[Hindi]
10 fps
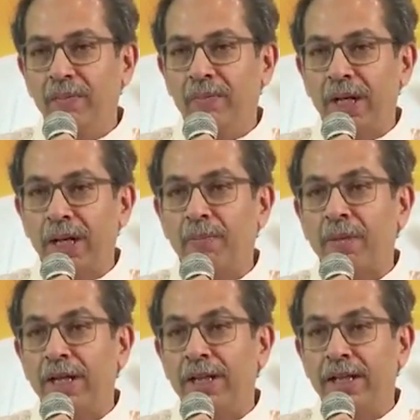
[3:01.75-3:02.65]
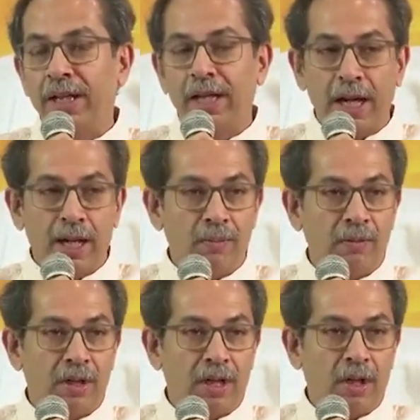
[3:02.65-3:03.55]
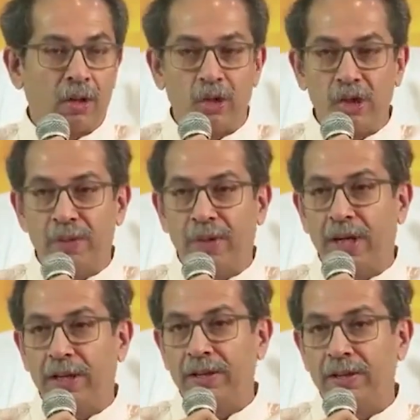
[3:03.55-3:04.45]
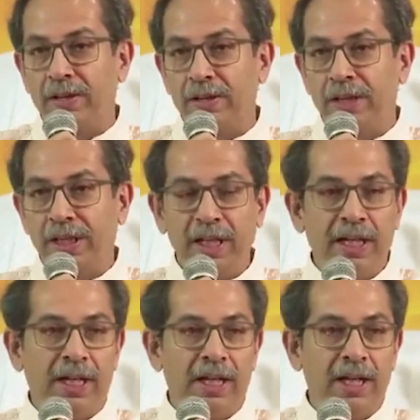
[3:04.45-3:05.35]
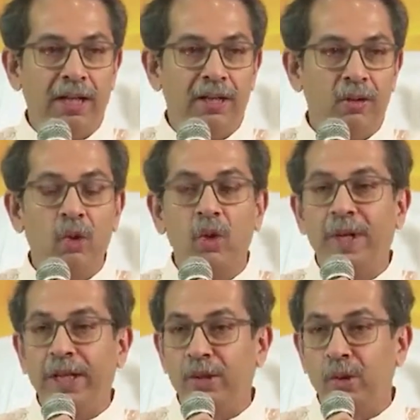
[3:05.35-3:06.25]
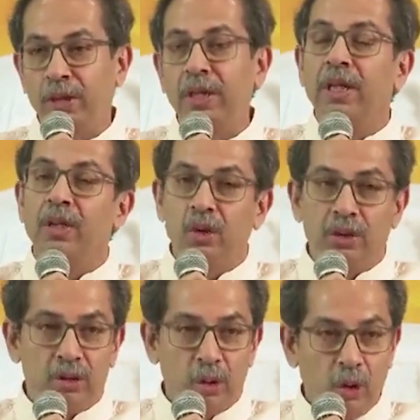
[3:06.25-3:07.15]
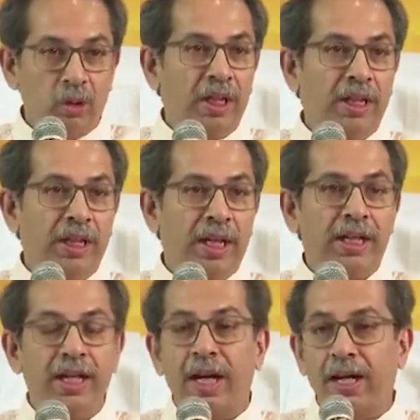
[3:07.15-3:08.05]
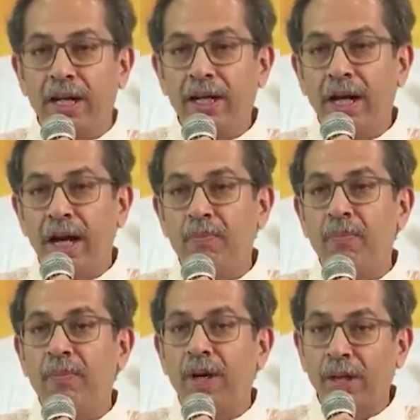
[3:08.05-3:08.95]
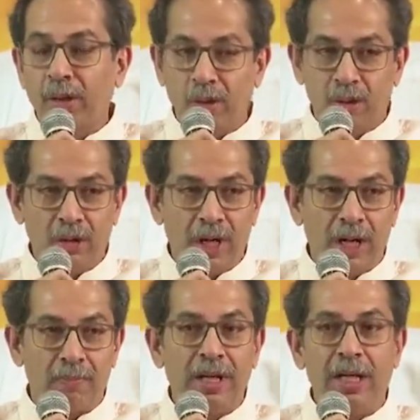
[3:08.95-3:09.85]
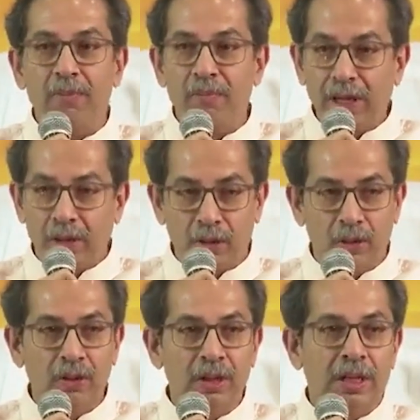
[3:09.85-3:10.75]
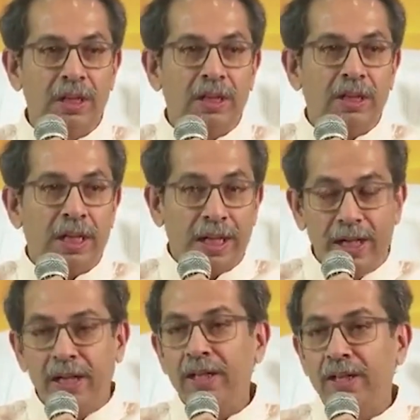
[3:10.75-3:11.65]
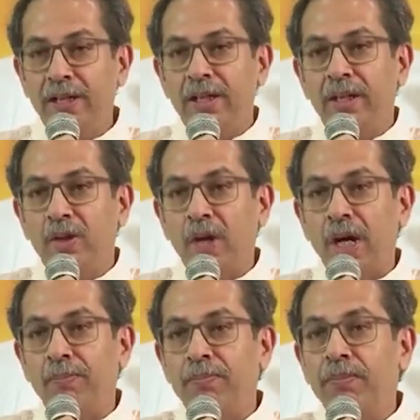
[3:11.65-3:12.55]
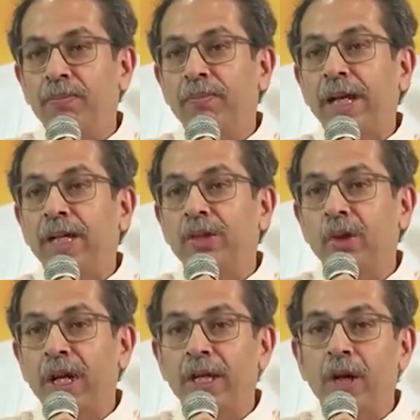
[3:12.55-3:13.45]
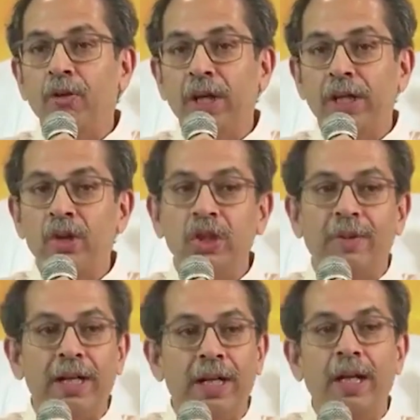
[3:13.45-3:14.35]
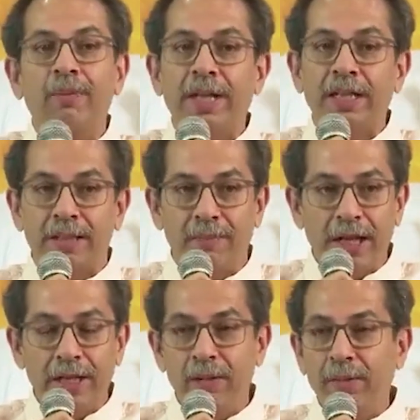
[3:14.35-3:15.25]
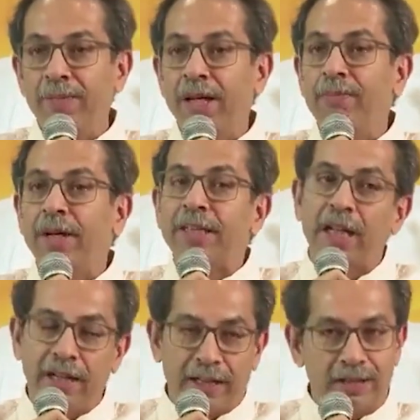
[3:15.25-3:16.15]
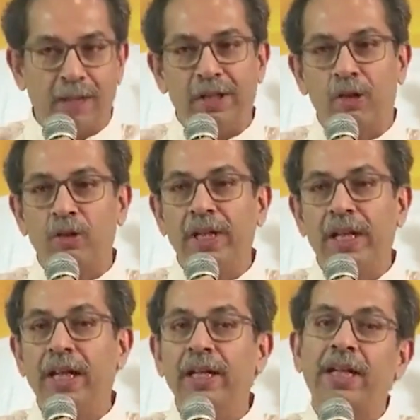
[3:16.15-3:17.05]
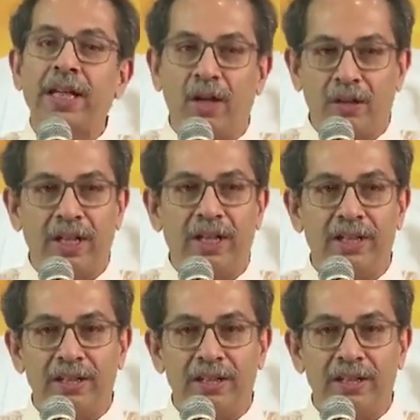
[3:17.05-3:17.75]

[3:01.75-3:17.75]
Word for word: मेरा पार्टी का नाम और धनुष्य बाण छीन लिया है उनको मैंने चुनौती दी है कि अगर आप मर्द हो आप में हिम्मत हो है तो आप मेरा चुराया हुआ धनुष्य बाण लेकर मेरे सामने आइए मैं मेरी मशाल लेकर सामने आता हूं देखेंगे क्या होता है